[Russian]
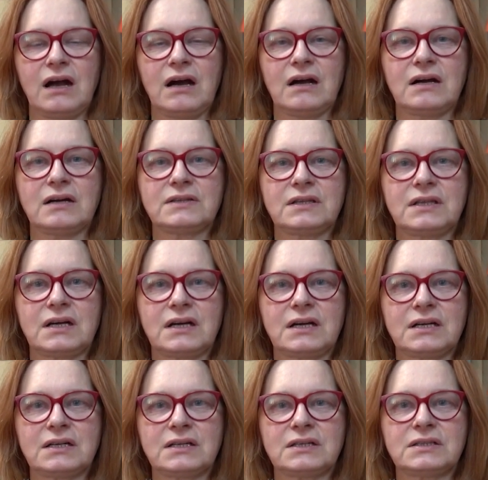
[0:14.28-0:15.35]
а,
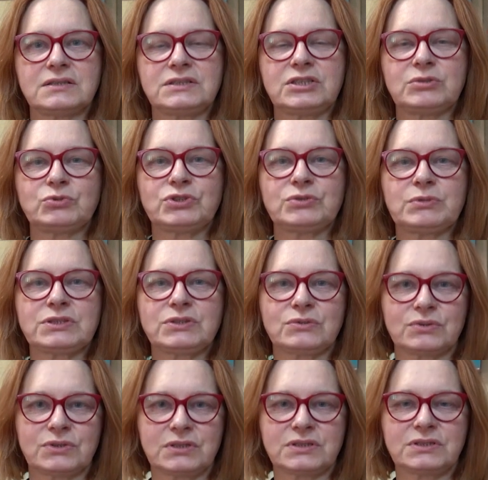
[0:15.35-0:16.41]
на тему
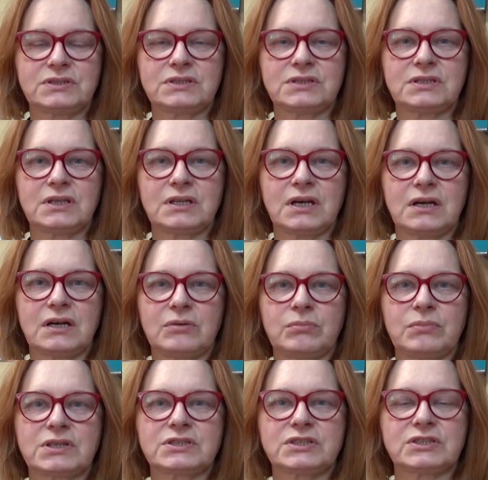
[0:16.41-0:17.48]
зимостойкости,
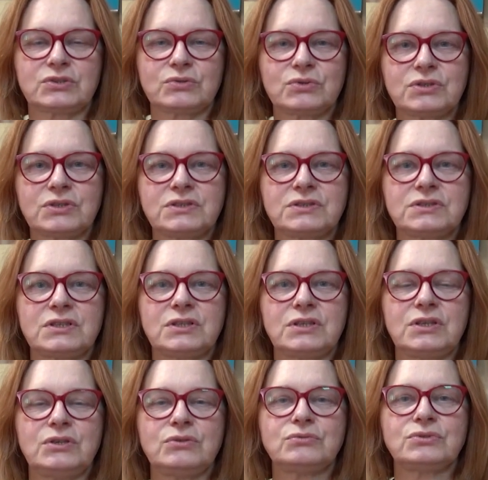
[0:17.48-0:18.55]
морозостойкости
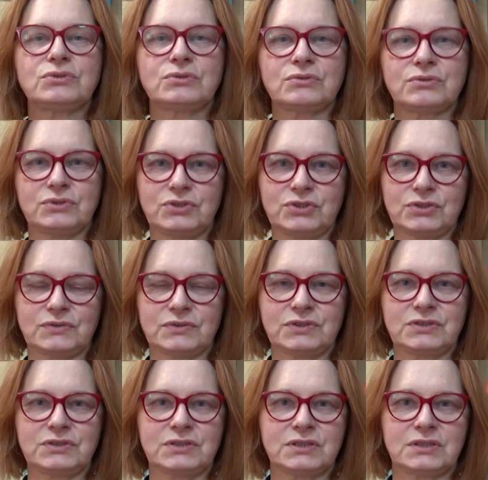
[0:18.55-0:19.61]
и
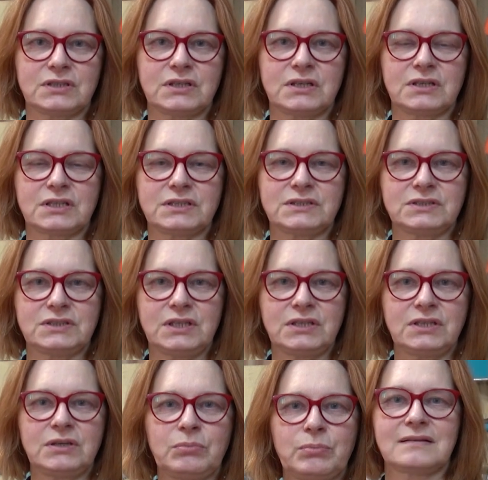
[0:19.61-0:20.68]
устойчивости
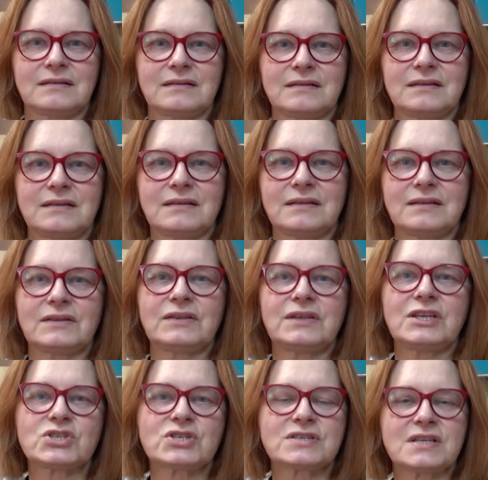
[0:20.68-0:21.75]
растений,
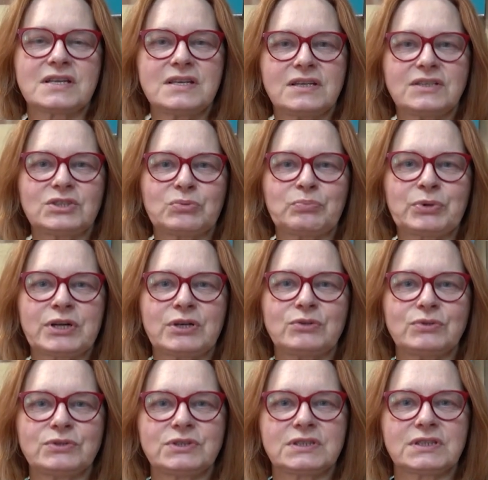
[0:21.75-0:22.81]
Наши занятия
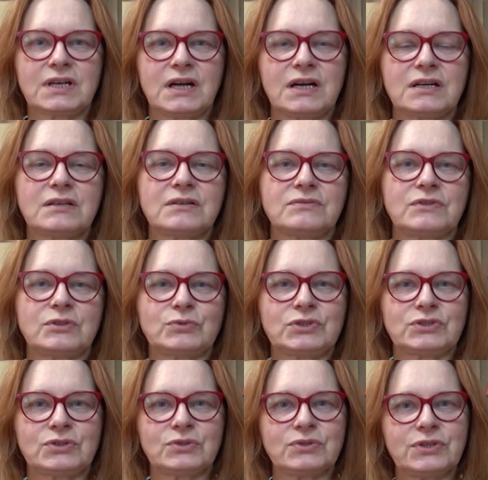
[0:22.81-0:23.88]
проходят как в
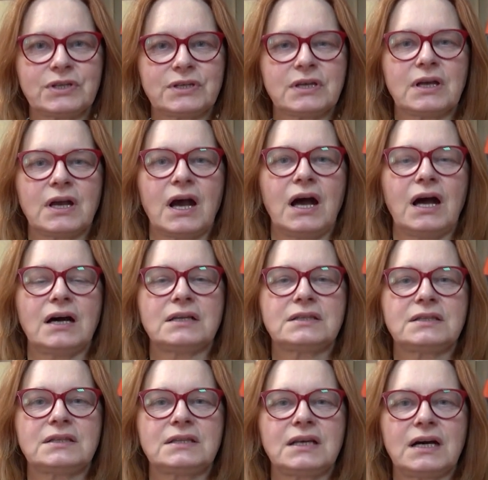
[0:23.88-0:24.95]
аудитории, а,
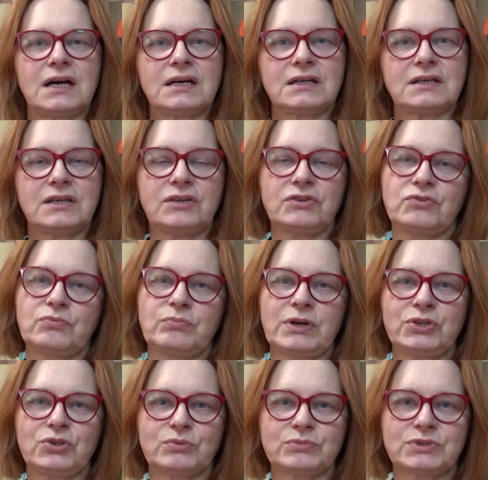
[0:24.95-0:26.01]
так и в
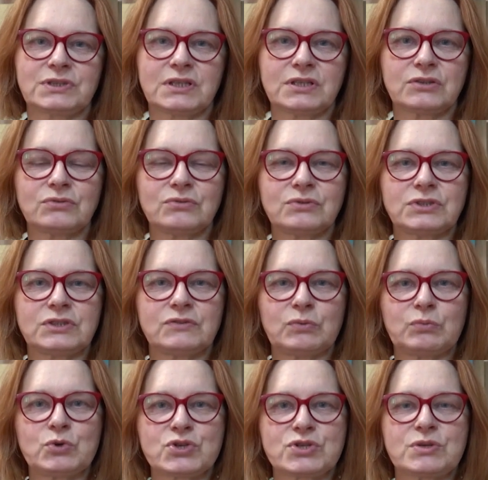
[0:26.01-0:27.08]
моем саду, где вы
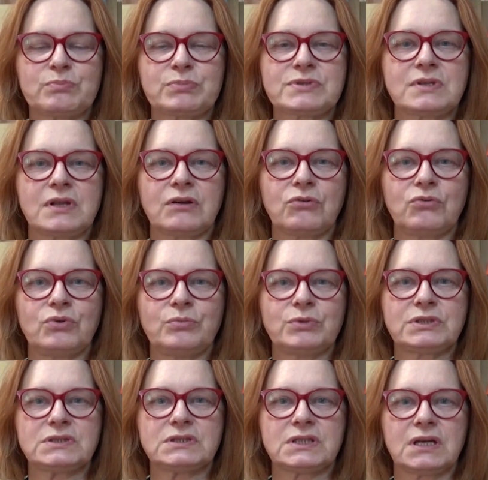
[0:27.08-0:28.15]
можете
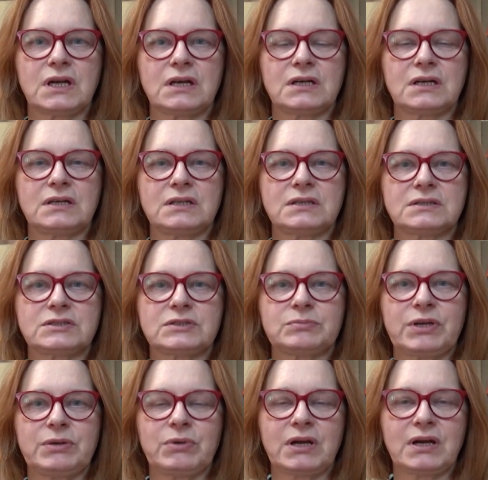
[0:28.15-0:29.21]
познакомиться а, с
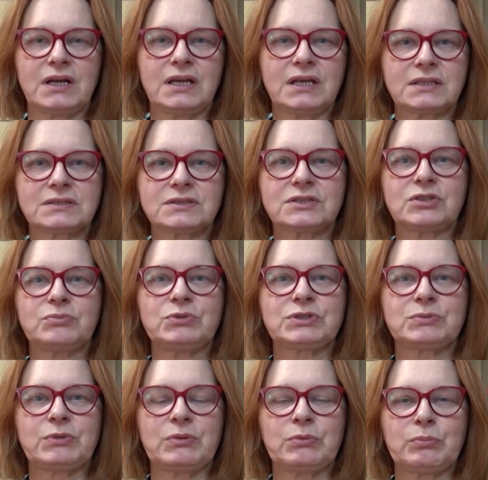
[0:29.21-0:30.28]
моими коллекциями,
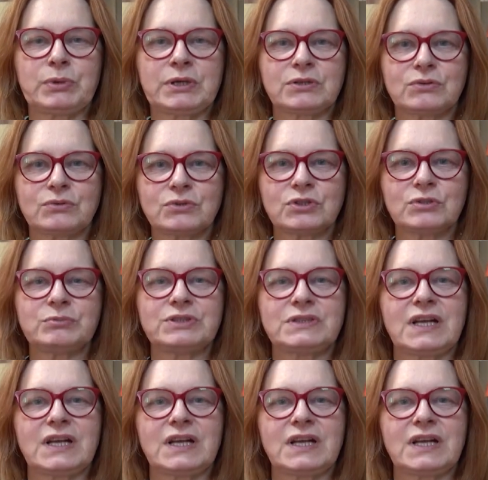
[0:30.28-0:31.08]
с моими подходами,